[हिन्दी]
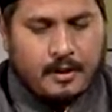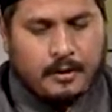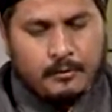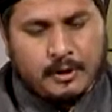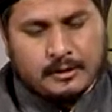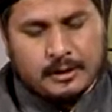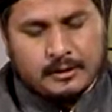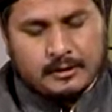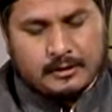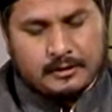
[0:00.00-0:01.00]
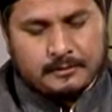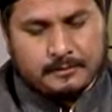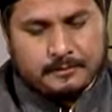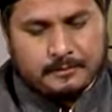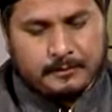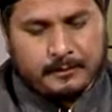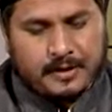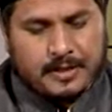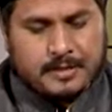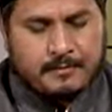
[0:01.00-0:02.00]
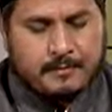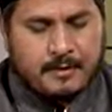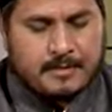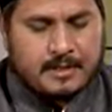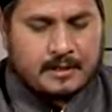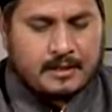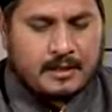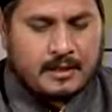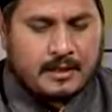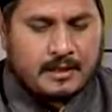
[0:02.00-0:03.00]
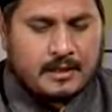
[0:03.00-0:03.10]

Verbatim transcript: ये मुनाजात जिसमें इमाम सज्जाद ने